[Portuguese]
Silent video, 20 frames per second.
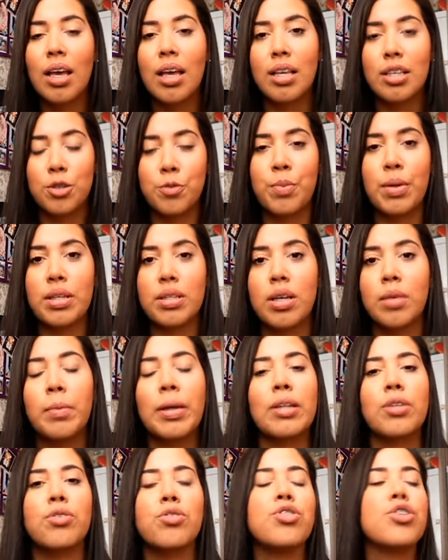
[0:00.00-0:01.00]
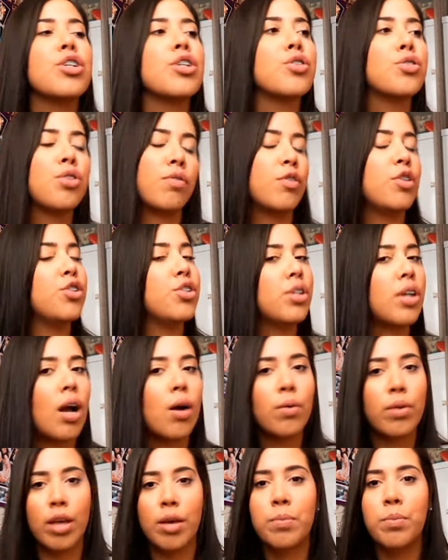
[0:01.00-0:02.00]
esse pensamento de que só vou
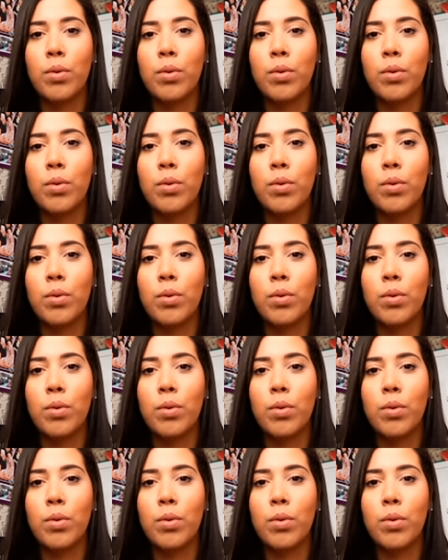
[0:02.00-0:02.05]
indicar o que é